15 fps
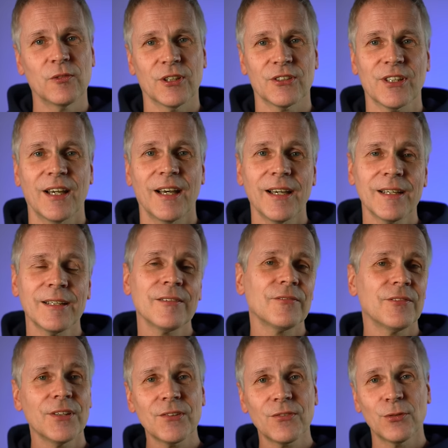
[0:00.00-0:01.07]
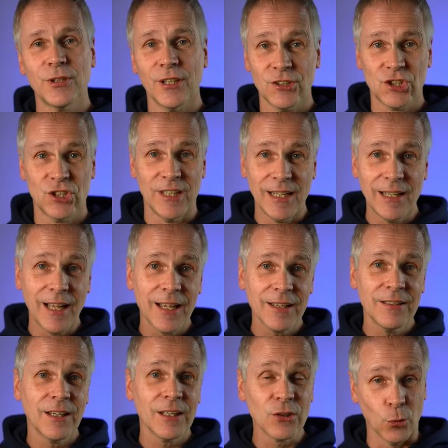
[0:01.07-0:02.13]
vertragen, was für das
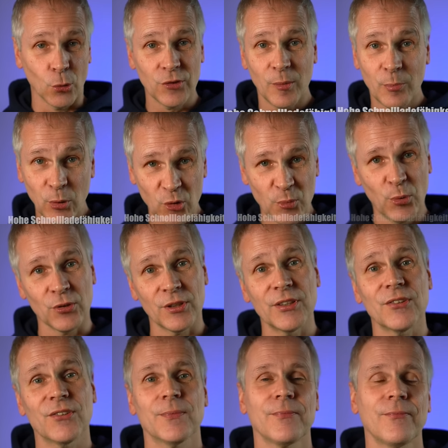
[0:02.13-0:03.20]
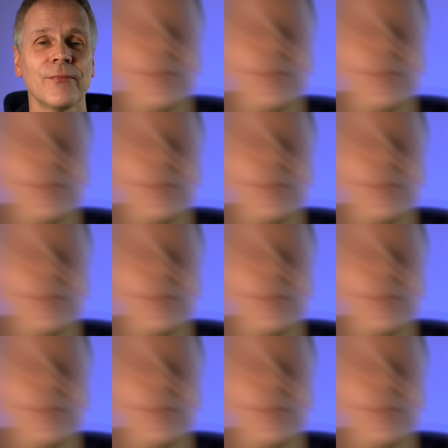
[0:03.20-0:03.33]
Schnellladen ein großer Pluspunkt ist.